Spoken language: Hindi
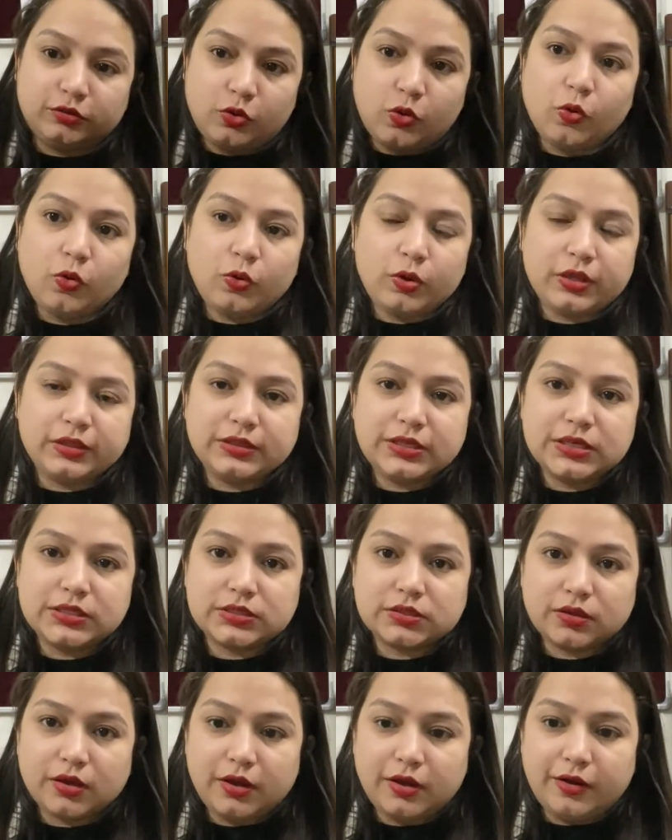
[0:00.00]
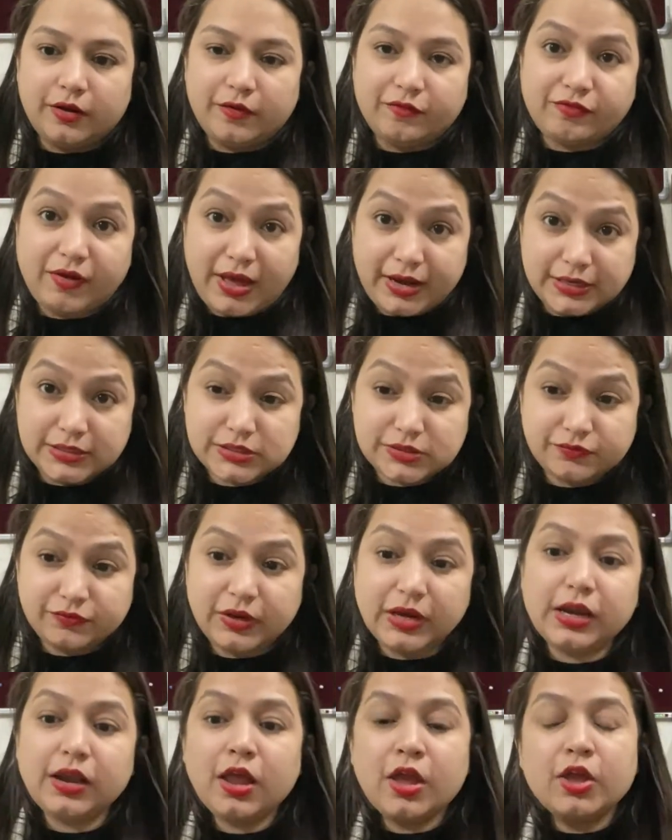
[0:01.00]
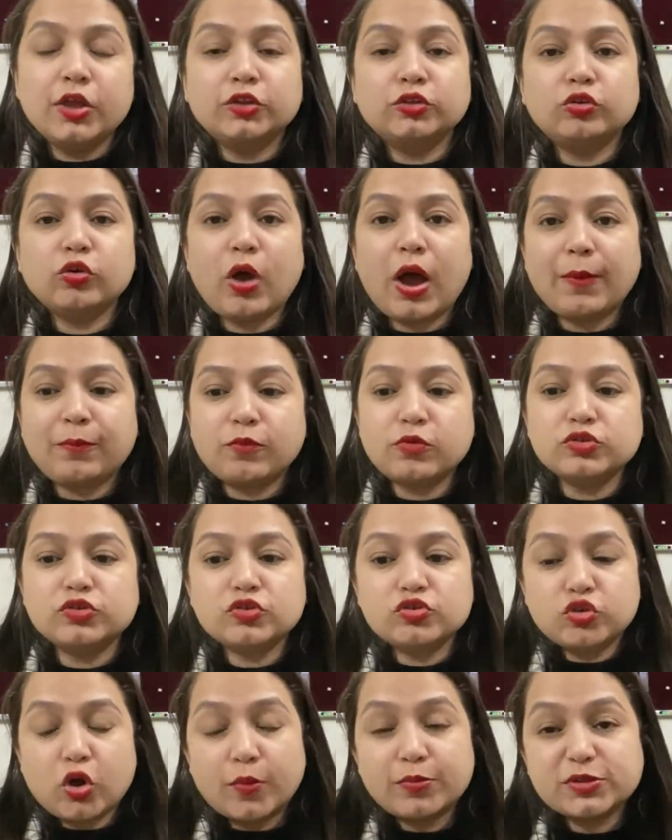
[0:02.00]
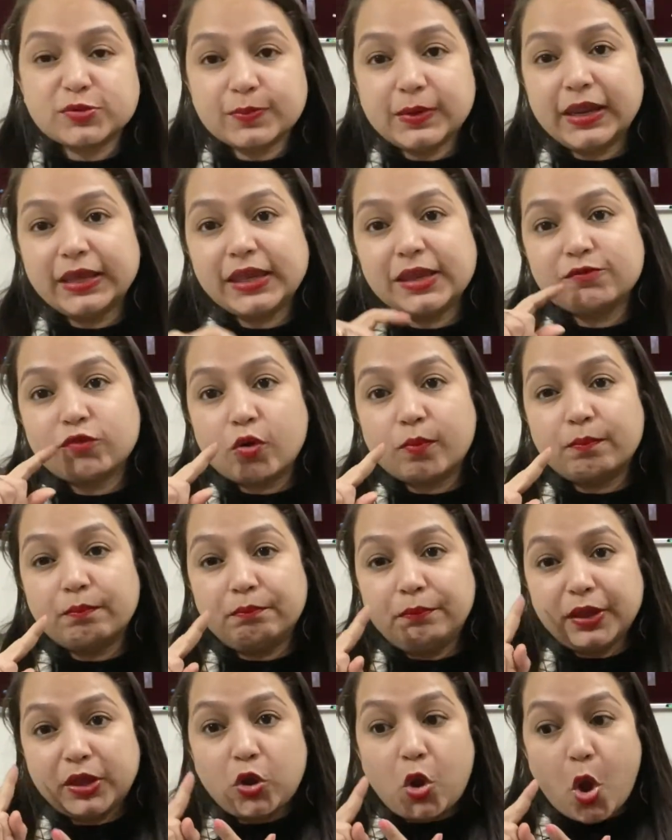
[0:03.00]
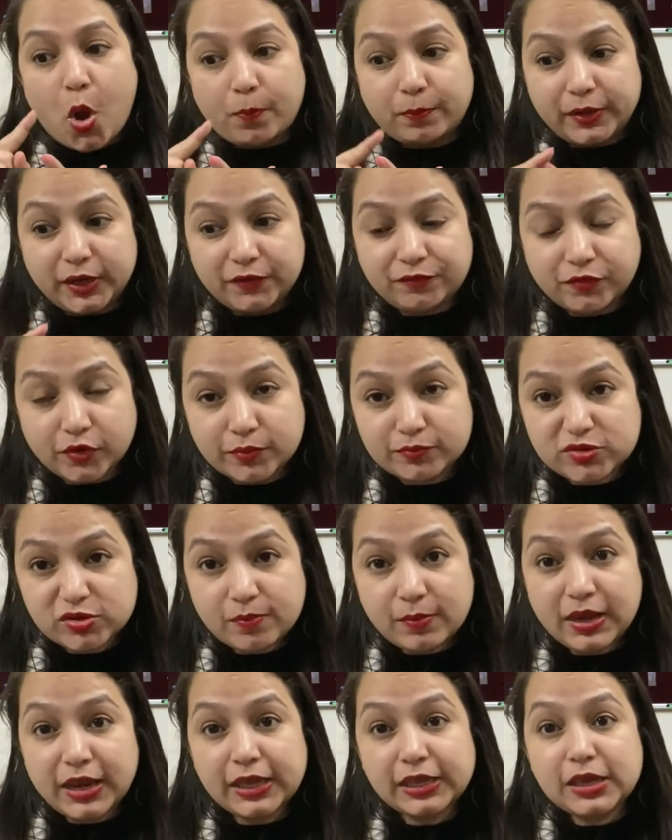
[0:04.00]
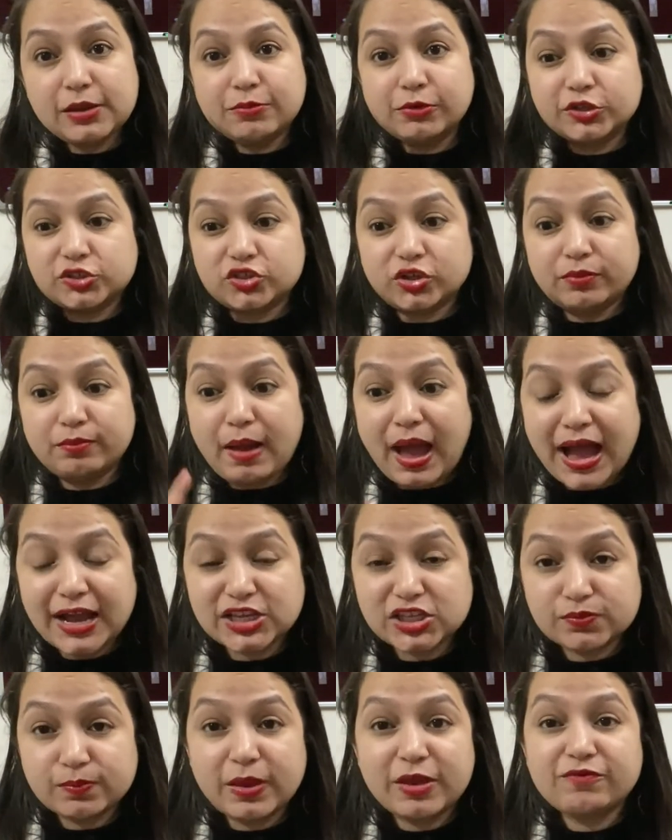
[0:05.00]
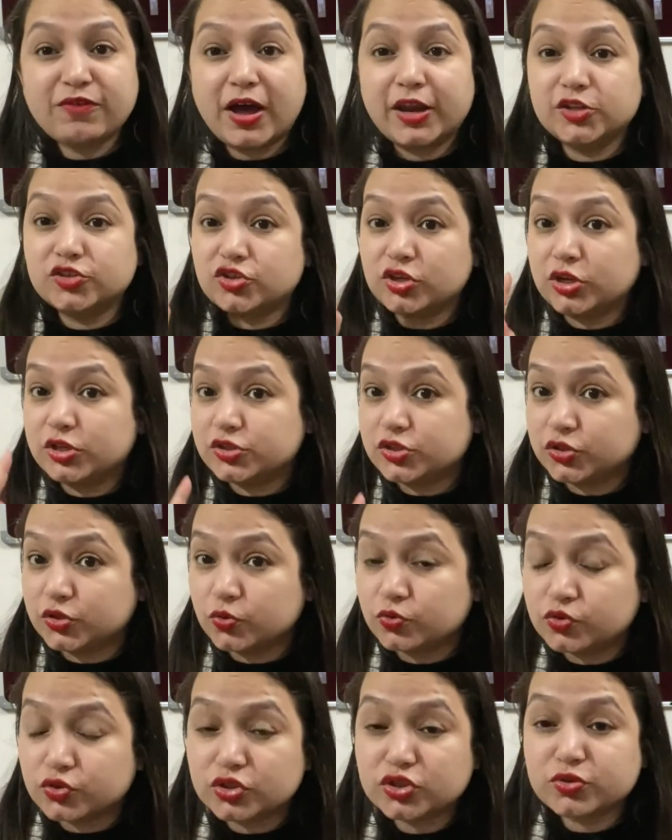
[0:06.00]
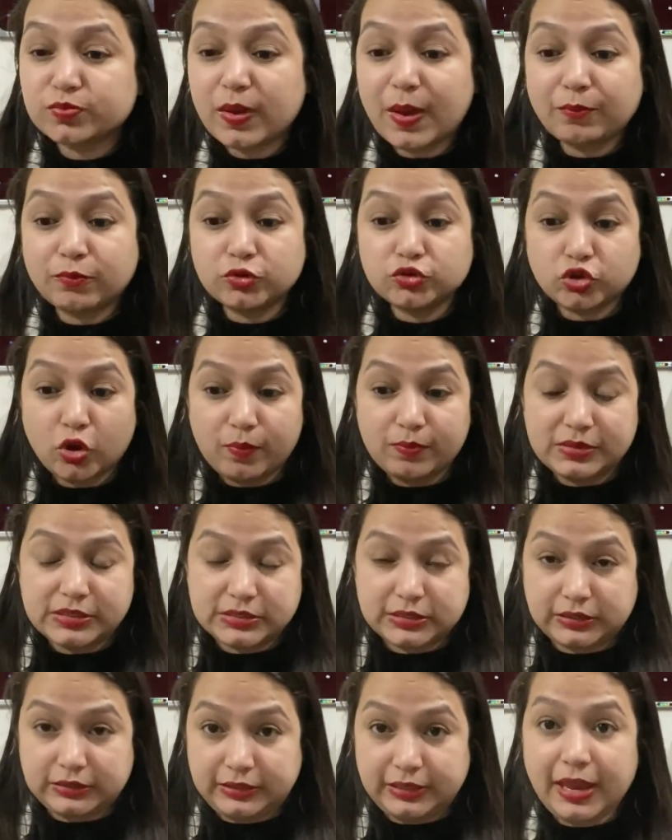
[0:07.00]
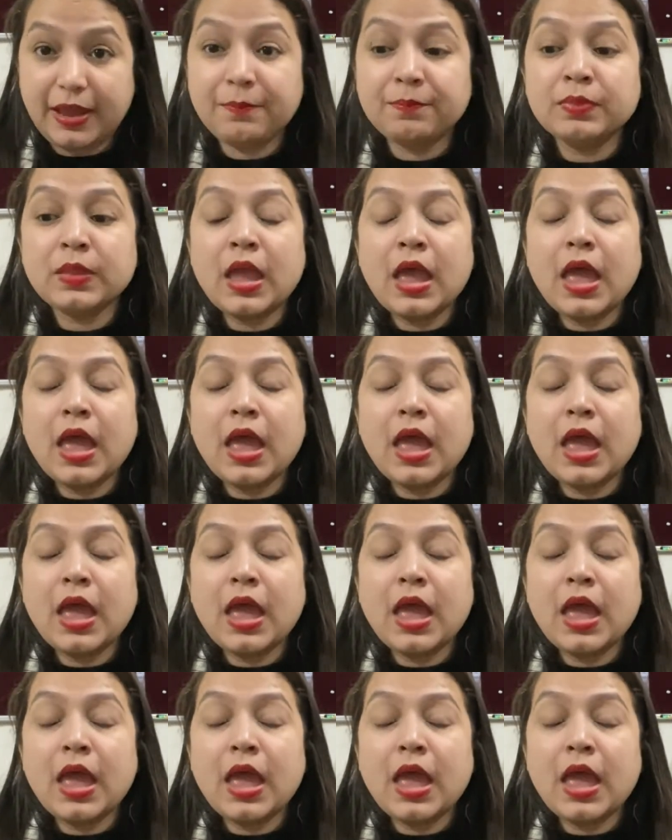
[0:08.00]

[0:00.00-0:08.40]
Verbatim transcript: गो इन दिस फाइनेंस फील्ड तो आपको जो जॉब्स मिलेंगी वो बिग कॉपरेट फॉर्म से मिलेंगी मर्चेंट बैंक्स में फाइनेंशियल इंस्टीट्यूशन में आपको जॉब मिल सकती है